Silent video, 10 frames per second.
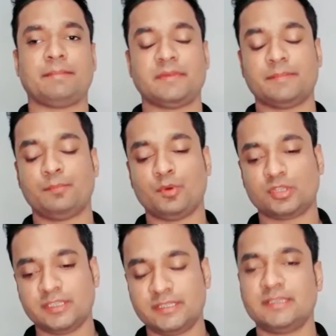আপনি
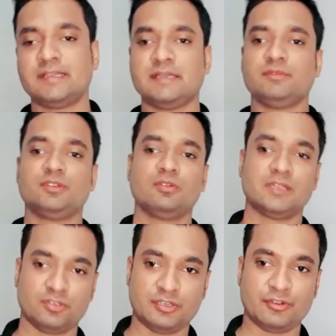প্রতিদিন এই
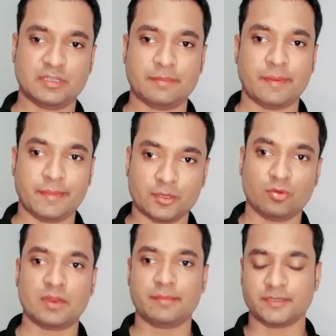ভিডিওগুলো তৈরি করতে পারবেন
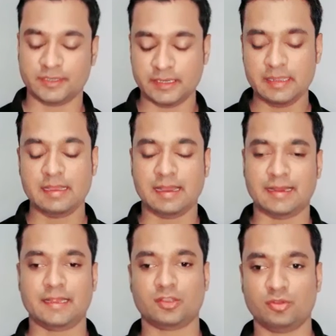ঘরে বসে আর
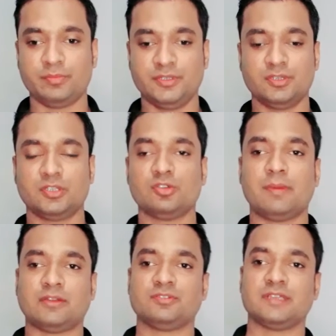এরকম ভিডিও কিন্তু
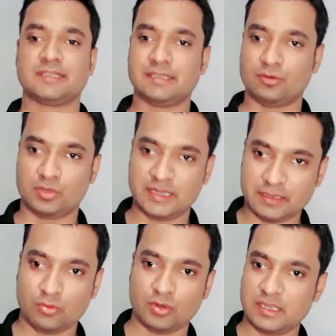মানুষ দেখতে অনেক
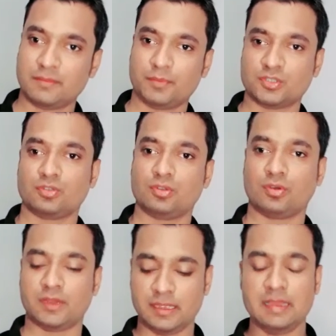অনেক পছন্দ
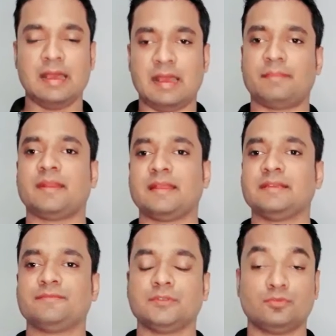করে আপনারা
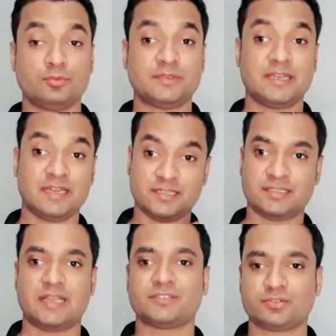ইউটিউব চ্যানেলে
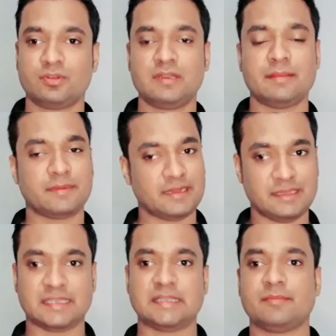সার্চ করলে আপনারা
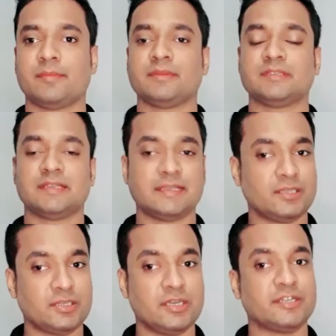দেখতে পারবেন যে
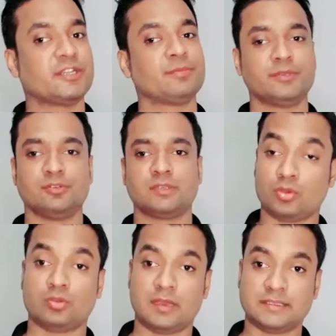এই রিলেটেড ভিডিওতে
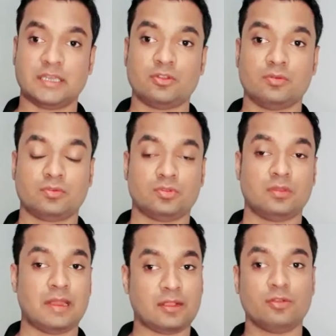কত হাজারো কত
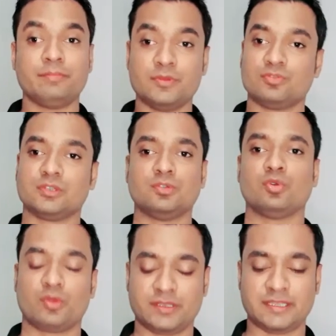লাখো ভিউজ
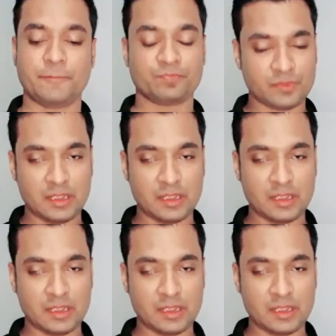কিন্তু রয়েছে